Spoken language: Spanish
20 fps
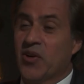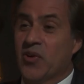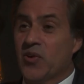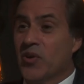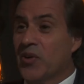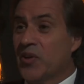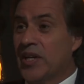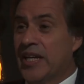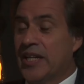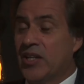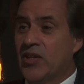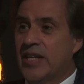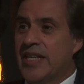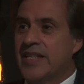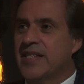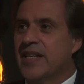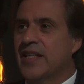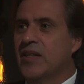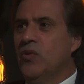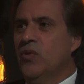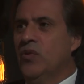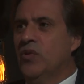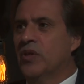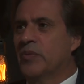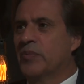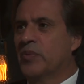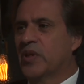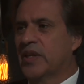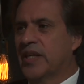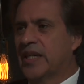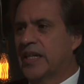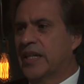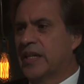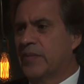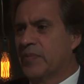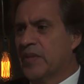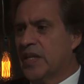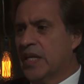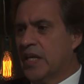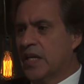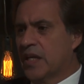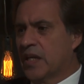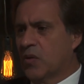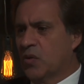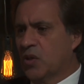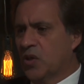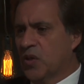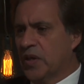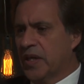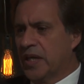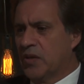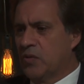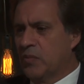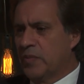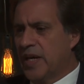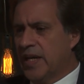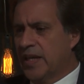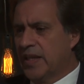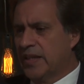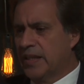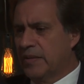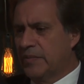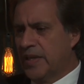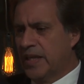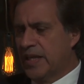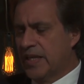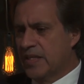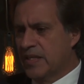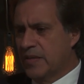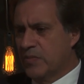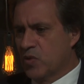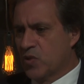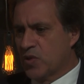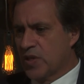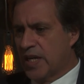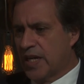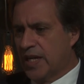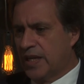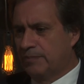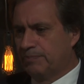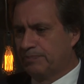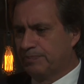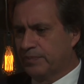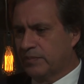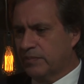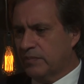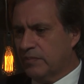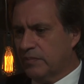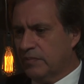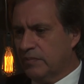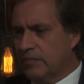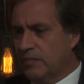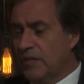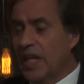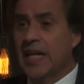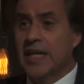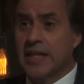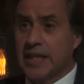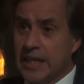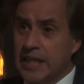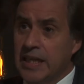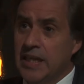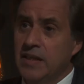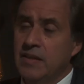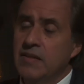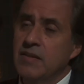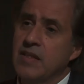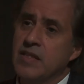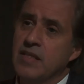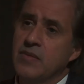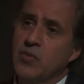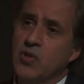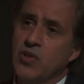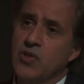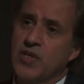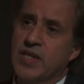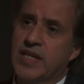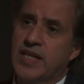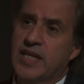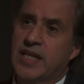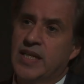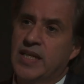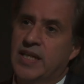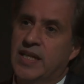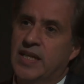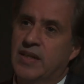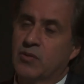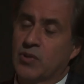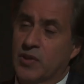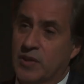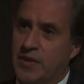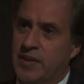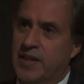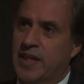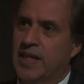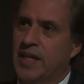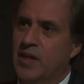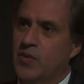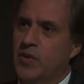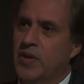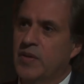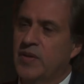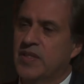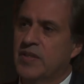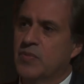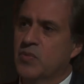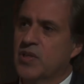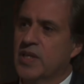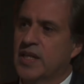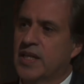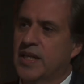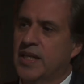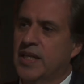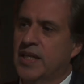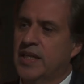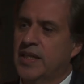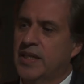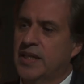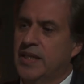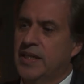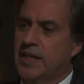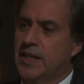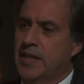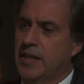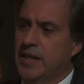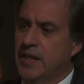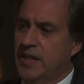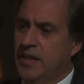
con la ignorancia de uno, porque recuerdo que en un viaje también que hicimos a, Israel, hicimos escala, cuando estaba en Canal 9, hicimos escala en,